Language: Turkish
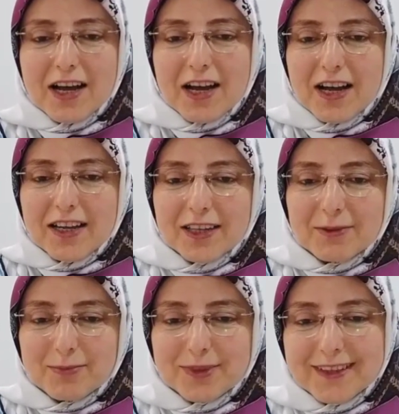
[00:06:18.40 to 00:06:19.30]
Hayat
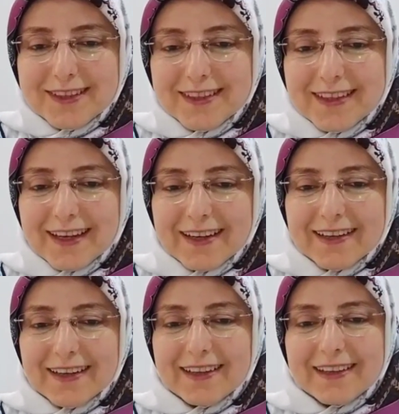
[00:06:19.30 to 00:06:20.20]
bittiği
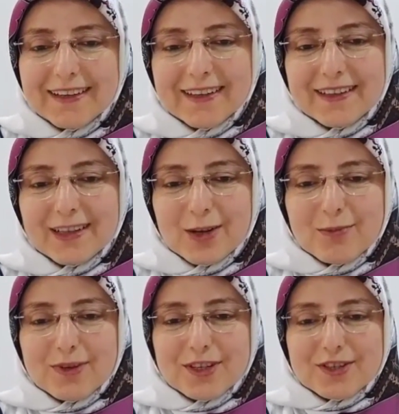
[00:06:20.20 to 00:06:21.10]
yerden
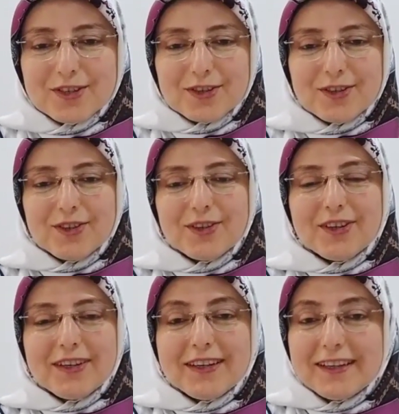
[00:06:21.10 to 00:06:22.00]
yeniden başlıyor.
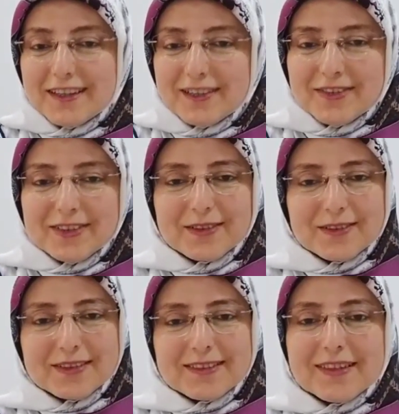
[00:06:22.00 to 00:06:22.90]
Evet,
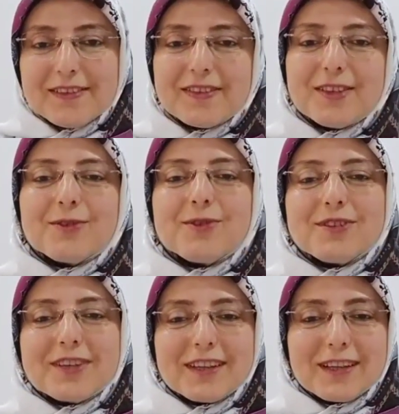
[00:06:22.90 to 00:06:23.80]
sevgili
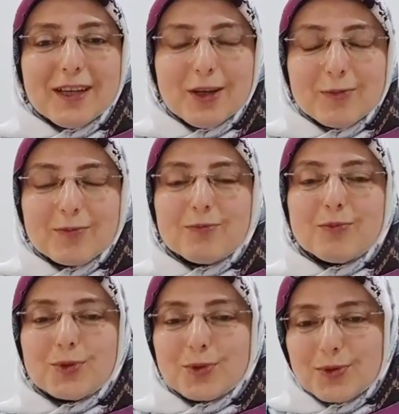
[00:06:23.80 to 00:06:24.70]
Gülcan'la
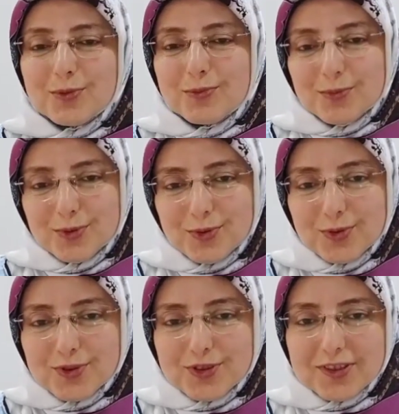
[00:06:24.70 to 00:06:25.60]
bugün bunu
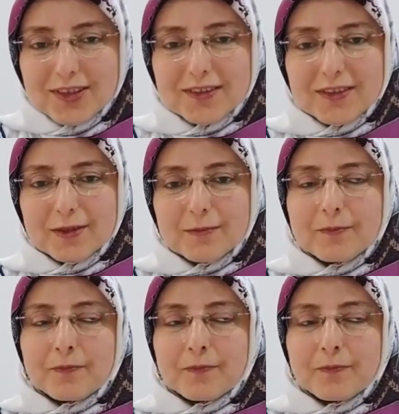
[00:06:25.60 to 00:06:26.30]
konuşacaktık.